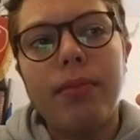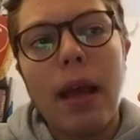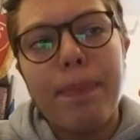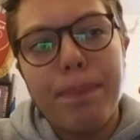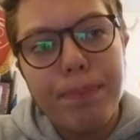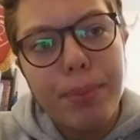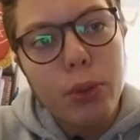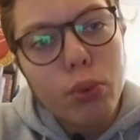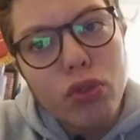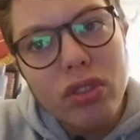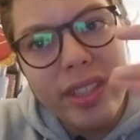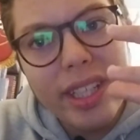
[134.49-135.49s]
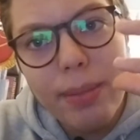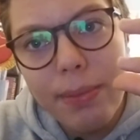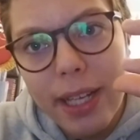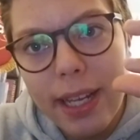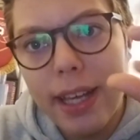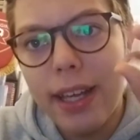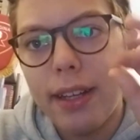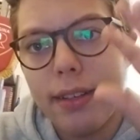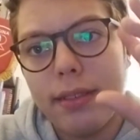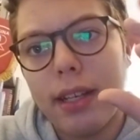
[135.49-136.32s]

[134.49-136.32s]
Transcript: è più simile,